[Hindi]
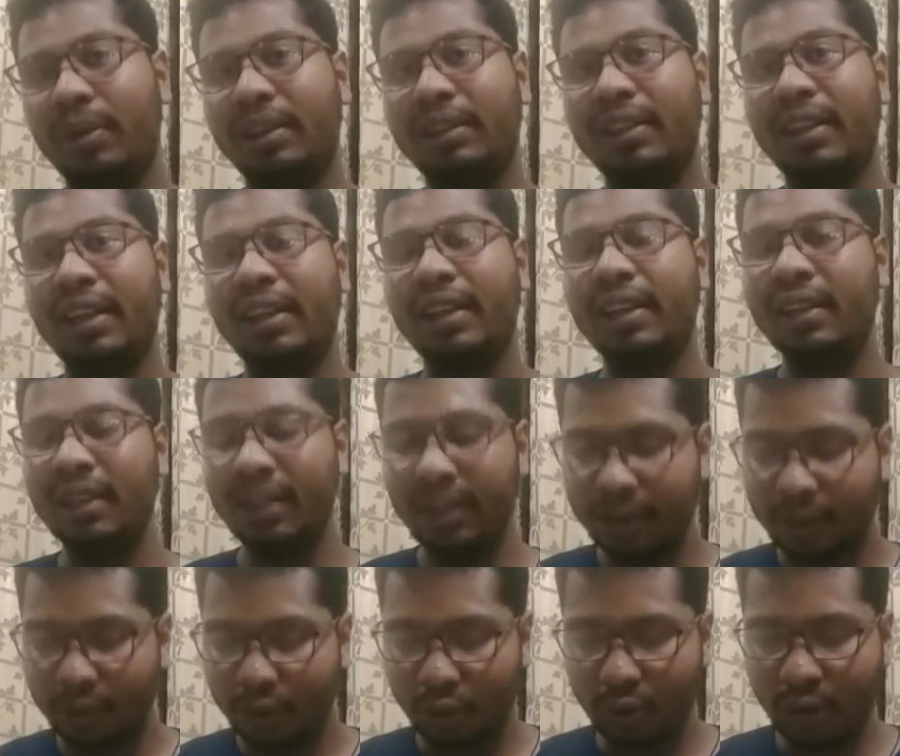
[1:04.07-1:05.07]
बढ़ती जाएगी
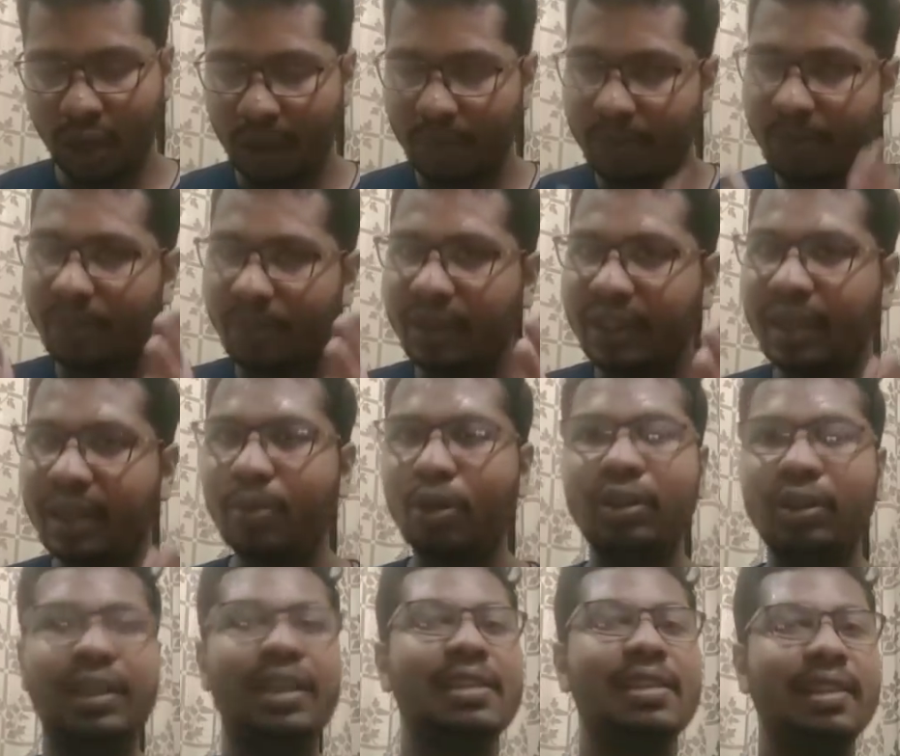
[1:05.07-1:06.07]
तो हम ये
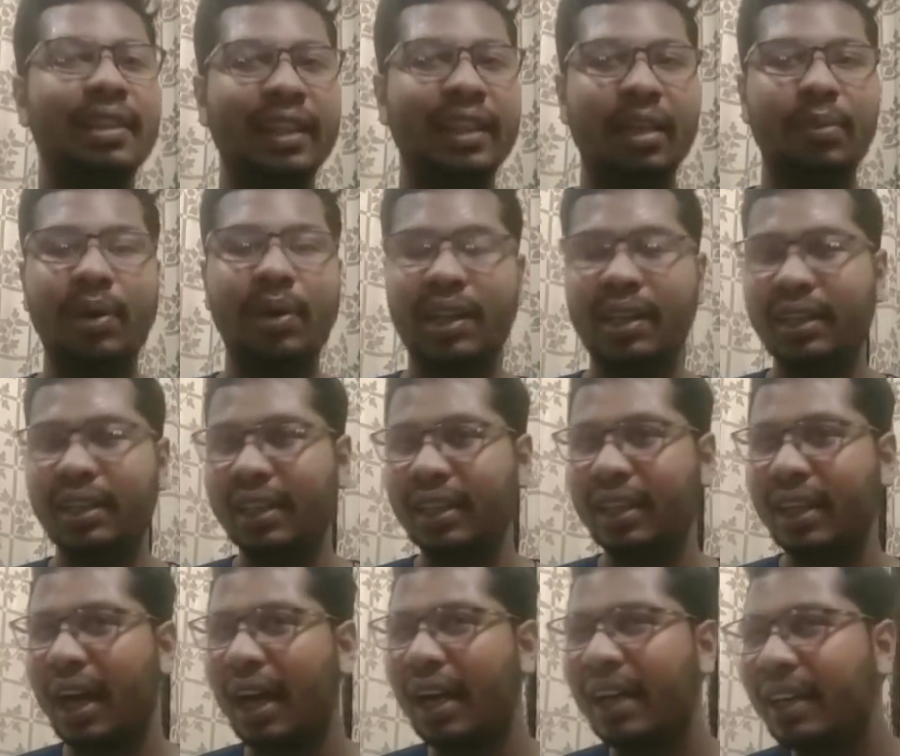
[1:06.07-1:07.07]
बहुत ईजिली देख पा रहे हैं कि
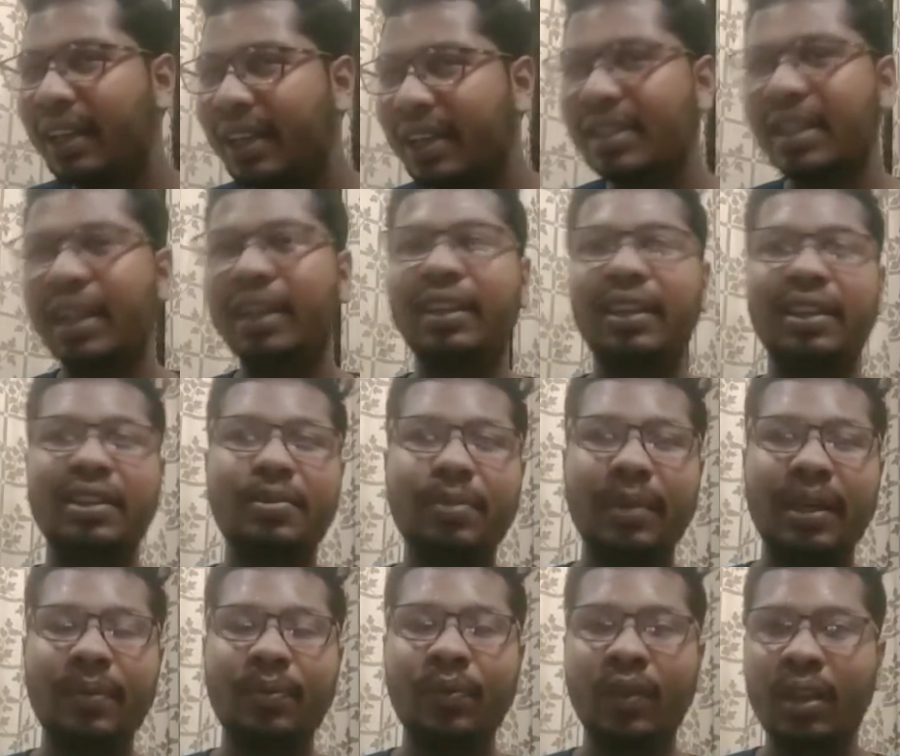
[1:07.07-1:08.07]
आईटी सेक्टर्स
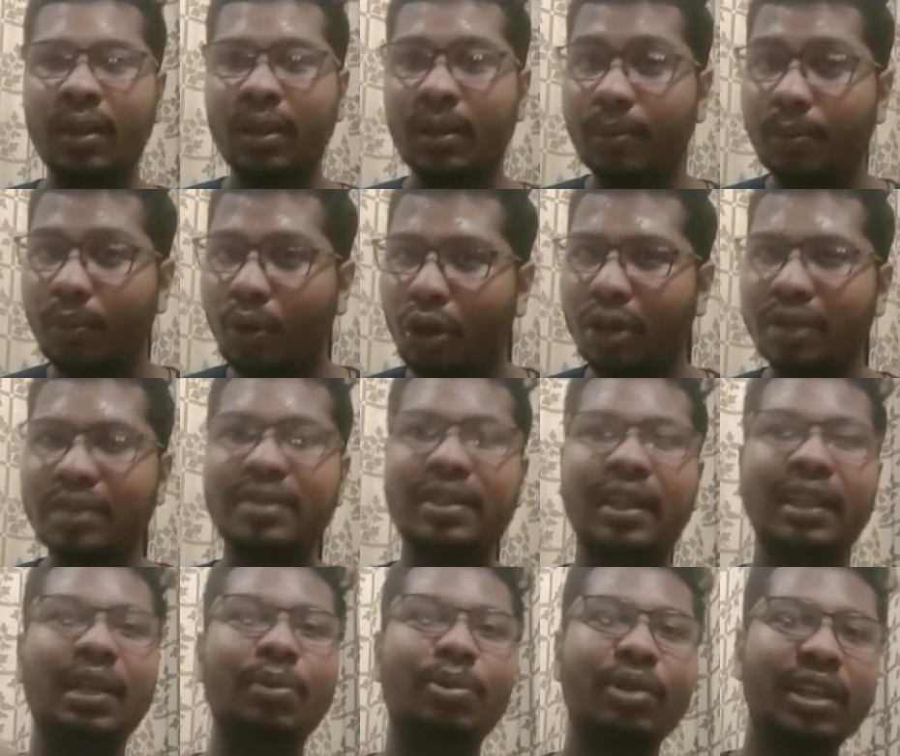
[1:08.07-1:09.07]
में बहुत
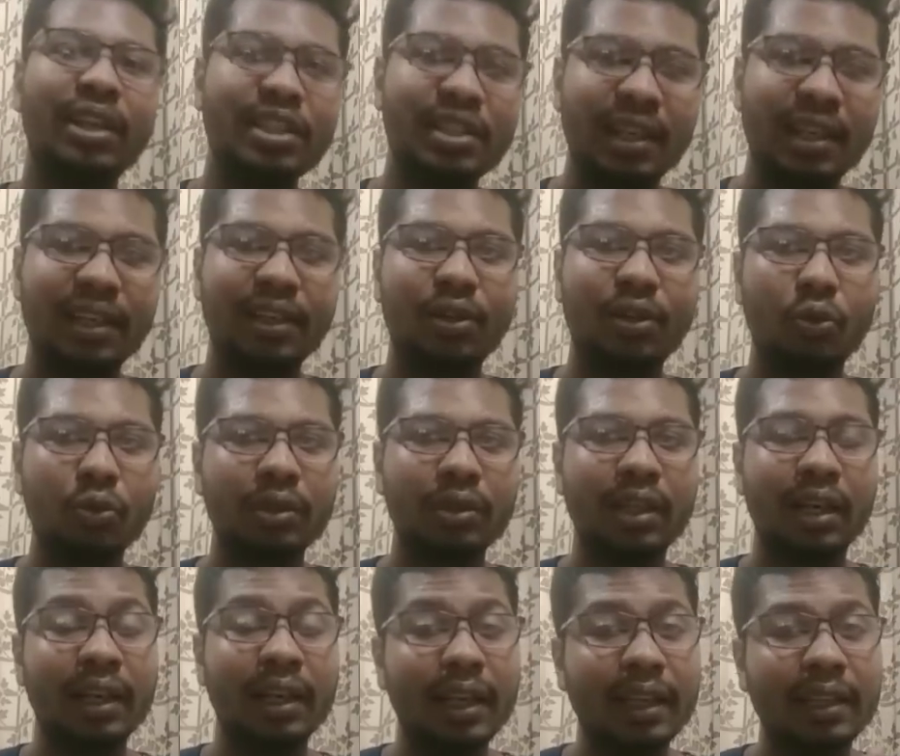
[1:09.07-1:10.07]
ज़्यादा पोटेंशियल है ग्रोथ
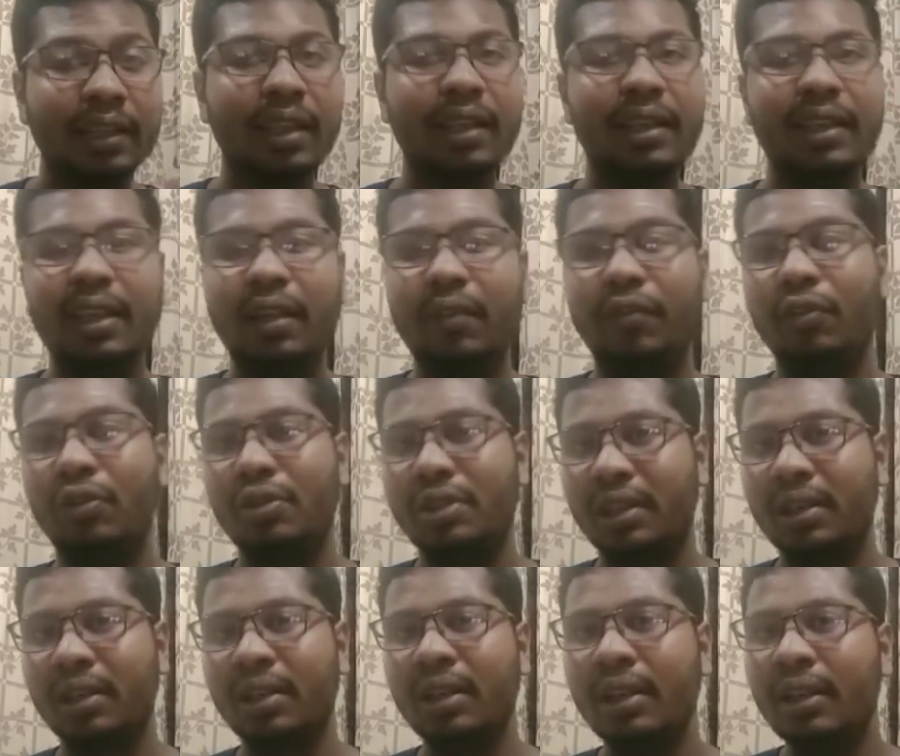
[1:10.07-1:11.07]
का इन द नियर फ्यूचर
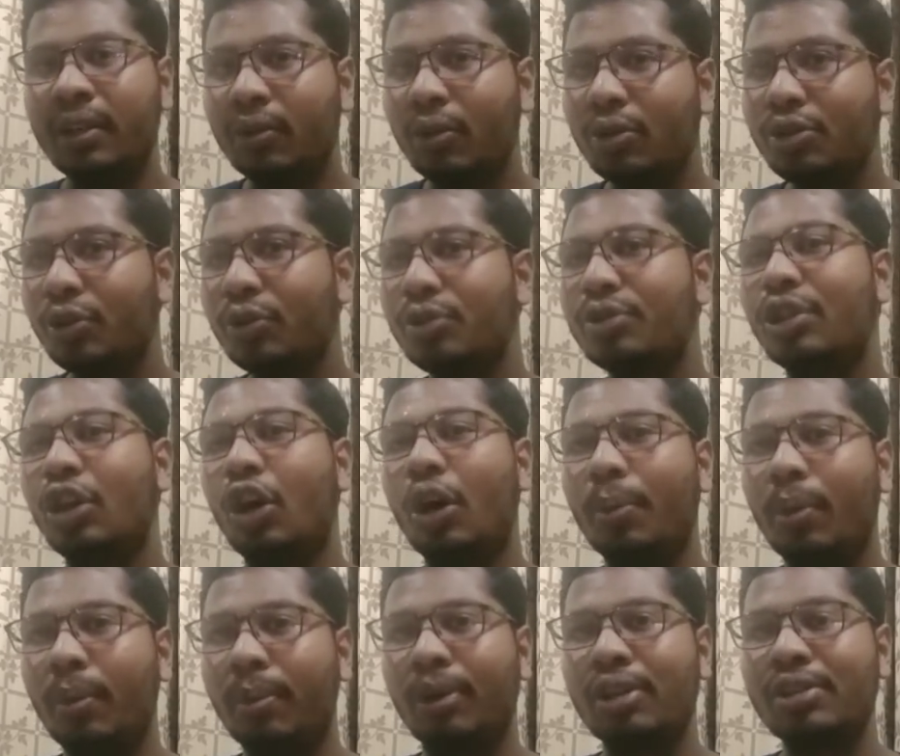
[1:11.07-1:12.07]
तो जो
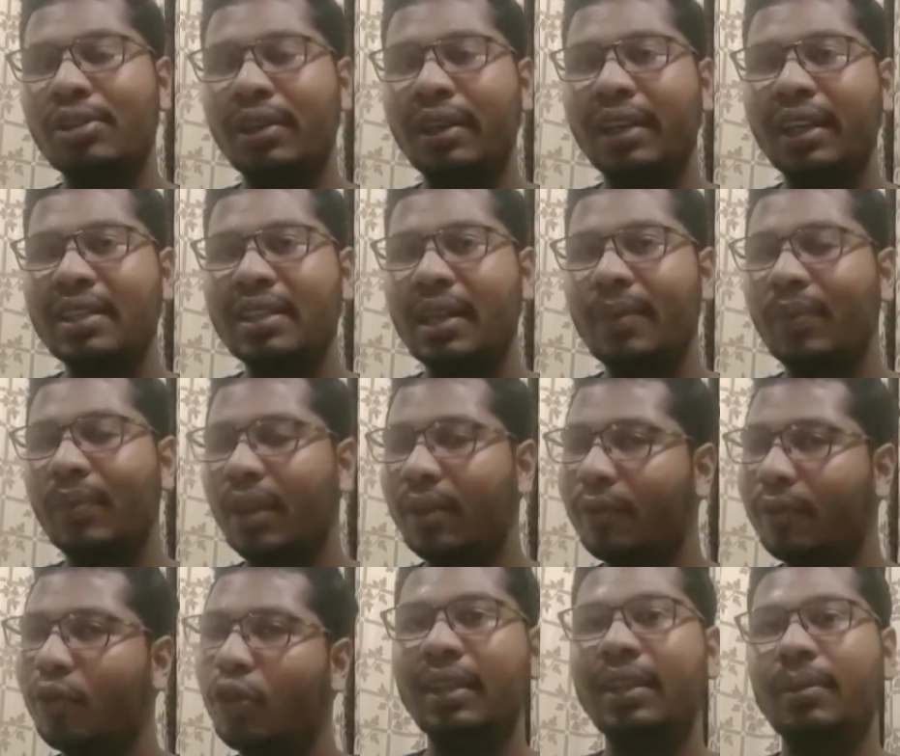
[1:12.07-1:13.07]
जॉब अपॉर्चुनिटीज़
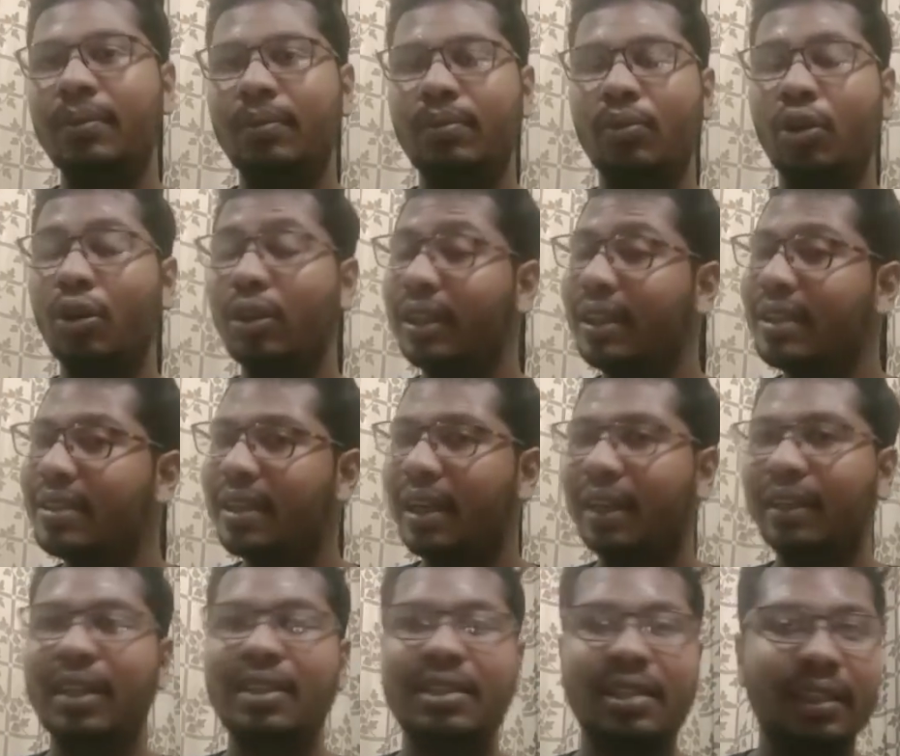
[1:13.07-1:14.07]
हैं वो भी बहुत ही
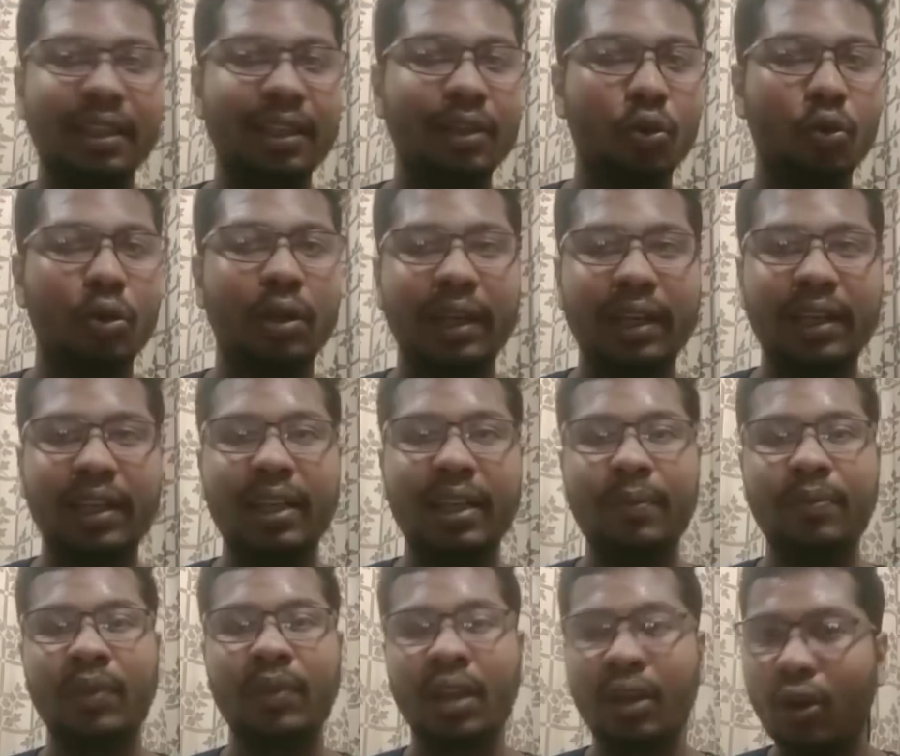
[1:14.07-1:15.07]
ज़्यादा जल्दी ग्रो करेंगी
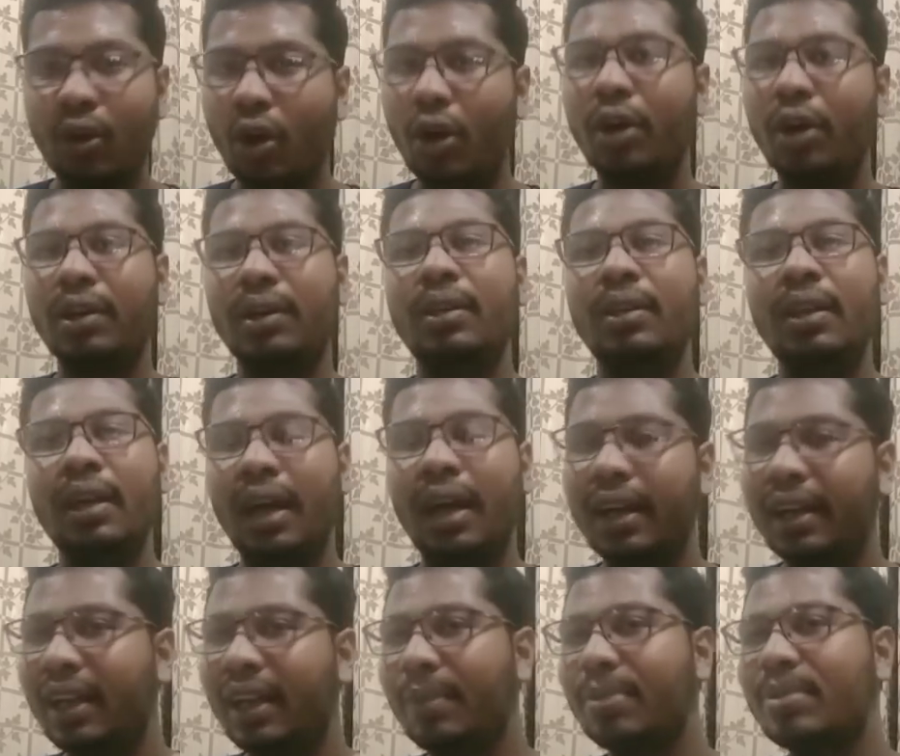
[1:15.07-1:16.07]
और
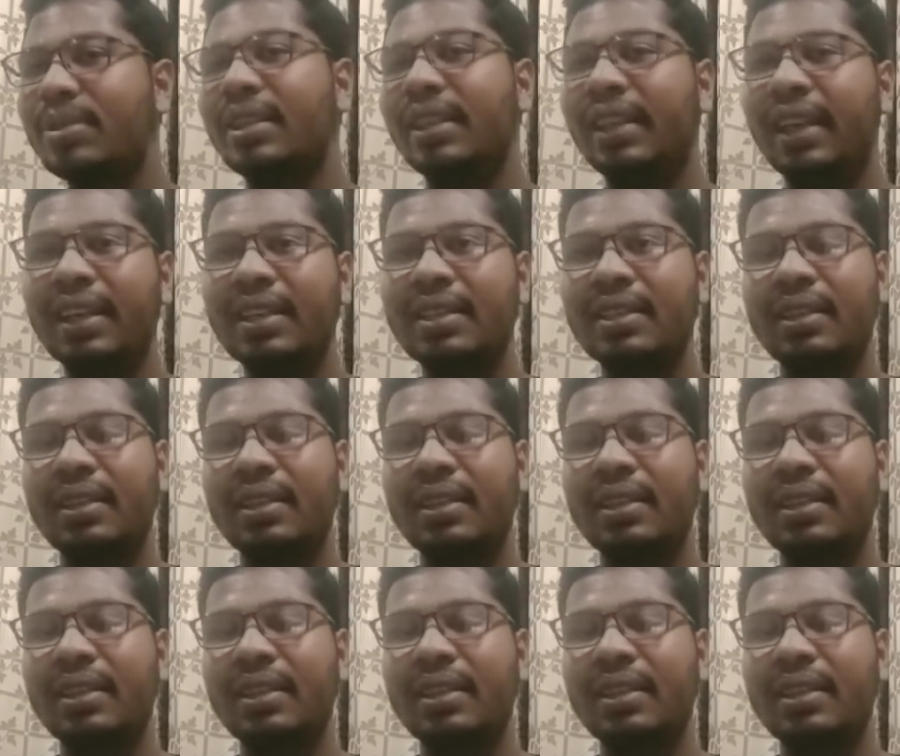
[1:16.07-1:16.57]
अगर आप सी